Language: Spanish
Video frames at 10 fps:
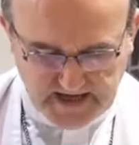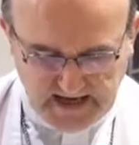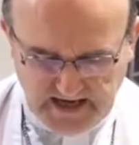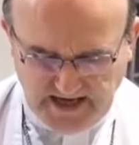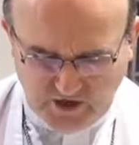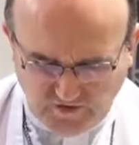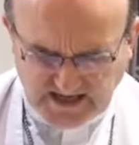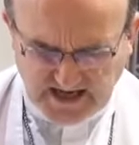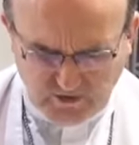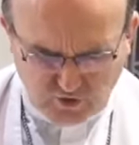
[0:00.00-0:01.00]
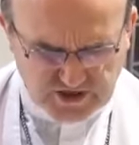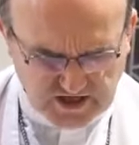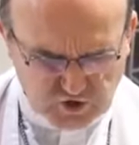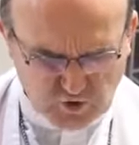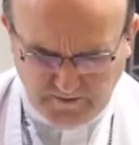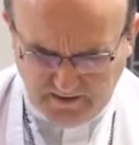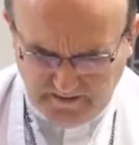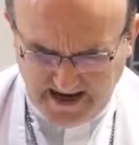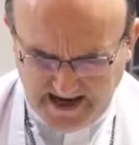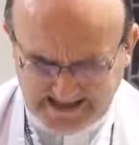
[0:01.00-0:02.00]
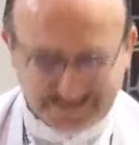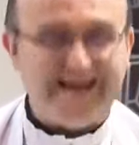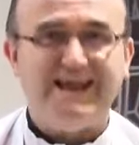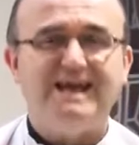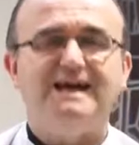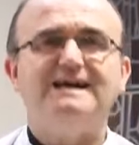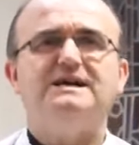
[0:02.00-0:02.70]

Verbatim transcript: Y entonces San Agustín su primera tarea,